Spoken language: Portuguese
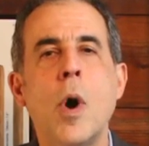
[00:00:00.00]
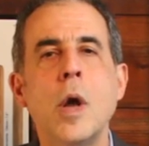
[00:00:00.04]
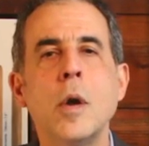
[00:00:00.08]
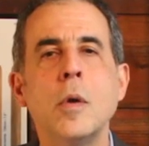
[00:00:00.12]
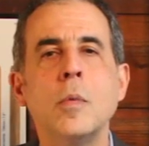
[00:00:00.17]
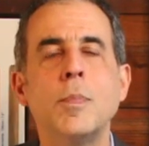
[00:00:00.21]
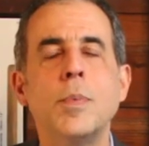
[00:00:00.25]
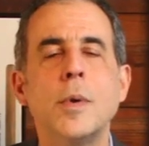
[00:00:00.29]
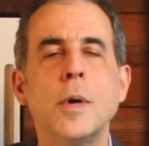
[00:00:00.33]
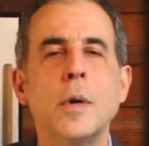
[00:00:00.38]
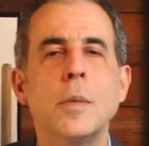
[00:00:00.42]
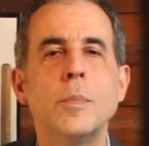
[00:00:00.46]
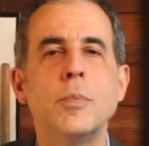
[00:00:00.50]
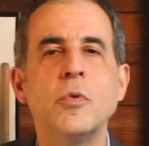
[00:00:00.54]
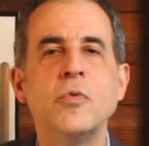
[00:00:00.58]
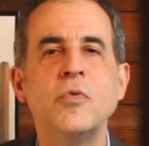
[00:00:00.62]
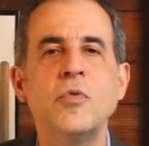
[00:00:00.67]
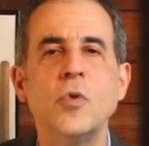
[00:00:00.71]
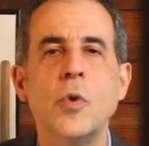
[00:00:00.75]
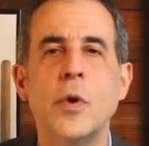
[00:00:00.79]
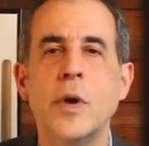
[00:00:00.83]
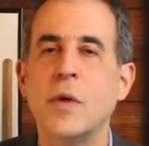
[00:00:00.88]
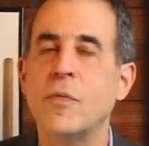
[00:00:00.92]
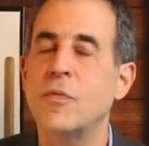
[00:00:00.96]
olho para o
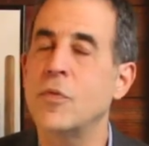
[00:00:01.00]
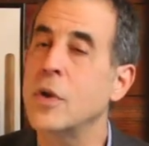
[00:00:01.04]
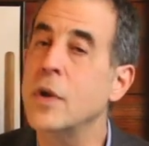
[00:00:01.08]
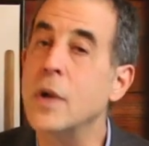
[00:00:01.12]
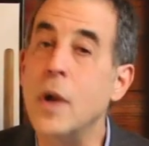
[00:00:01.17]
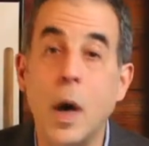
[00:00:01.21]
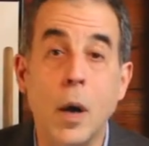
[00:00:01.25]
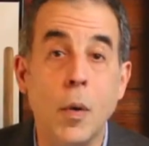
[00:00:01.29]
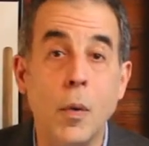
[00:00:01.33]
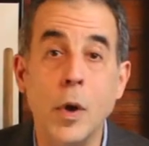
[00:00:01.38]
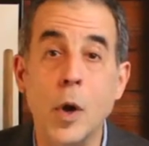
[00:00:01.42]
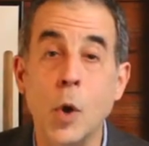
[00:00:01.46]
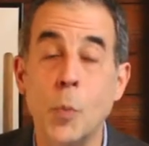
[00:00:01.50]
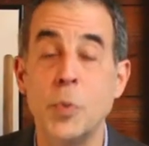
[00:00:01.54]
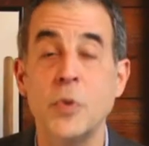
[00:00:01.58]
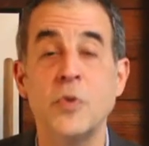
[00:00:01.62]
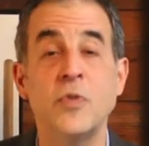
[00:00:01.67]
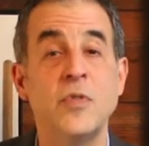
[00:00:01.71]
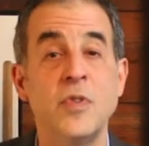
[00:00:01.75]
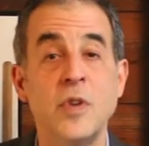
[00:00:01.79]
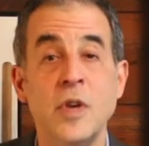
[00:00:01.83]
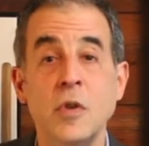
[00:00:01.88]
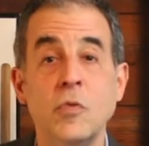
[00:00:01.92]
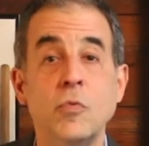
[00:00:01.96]
senhor. Ele falou, não, eu
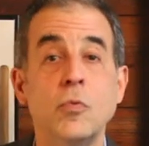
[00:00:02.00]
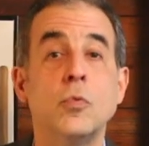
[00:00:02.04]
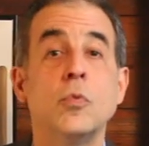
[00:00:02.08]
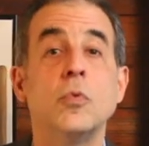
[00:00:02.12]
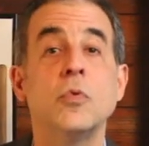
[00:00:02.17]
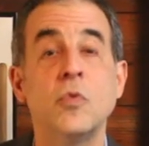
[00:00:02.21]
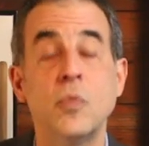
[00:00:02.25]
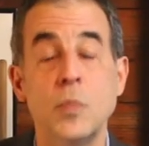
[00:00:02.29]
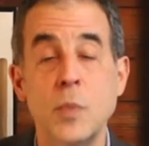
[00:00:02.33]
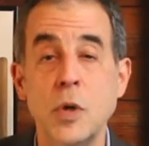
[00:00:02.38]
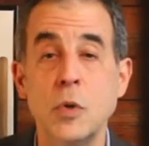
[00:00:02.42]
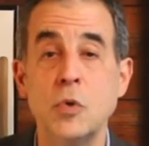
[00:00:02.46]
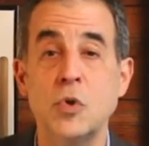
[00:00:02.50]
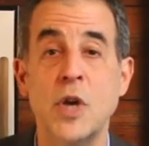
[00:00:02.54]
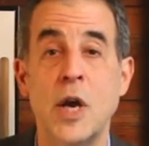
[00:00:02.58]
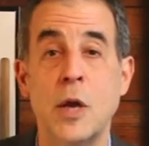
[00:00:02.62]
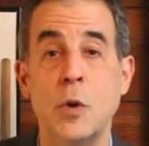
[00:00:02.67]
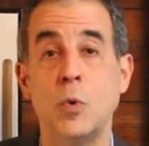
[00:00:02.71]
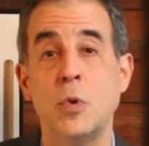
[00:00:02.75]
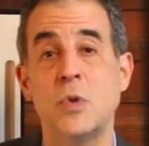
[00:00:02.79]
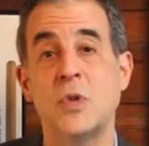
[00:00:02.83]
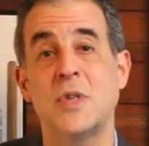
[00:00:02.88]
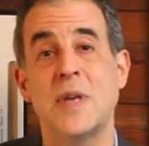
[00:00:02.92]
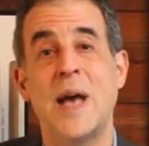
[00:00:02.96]
preciso dos mil
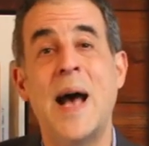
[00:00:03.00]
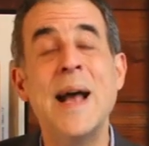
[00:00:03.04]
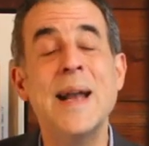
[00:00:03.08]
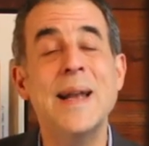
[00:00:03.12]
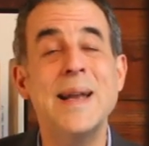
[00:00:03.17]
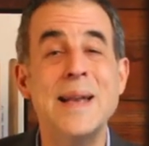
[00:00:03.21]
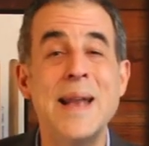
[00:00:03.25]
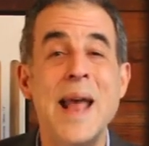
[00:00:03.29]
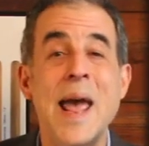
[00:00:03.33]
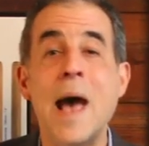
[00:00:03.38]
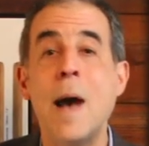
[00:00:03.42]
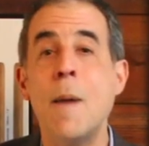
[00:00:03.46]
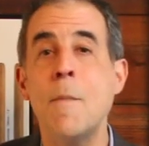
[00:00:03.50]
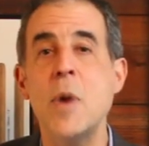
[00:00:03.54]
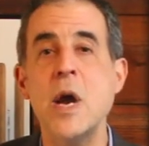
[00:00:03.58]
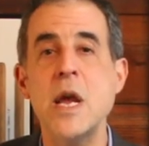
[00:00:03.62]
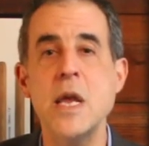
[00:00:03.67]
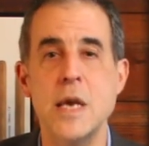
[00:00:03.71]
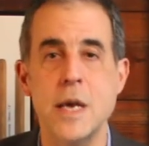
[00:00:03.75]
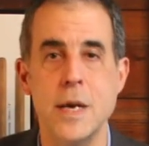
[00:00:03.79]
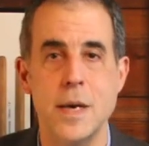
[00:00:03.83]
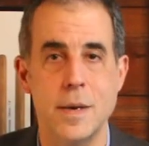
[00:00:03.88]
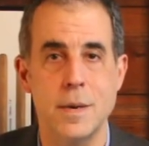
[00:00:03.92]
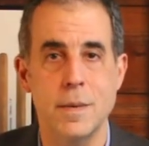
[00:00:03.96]
charutos até
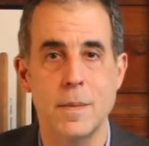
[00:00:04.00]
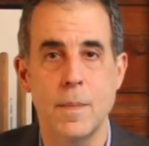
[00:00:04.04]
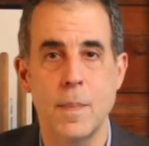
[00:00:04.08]
amanhã.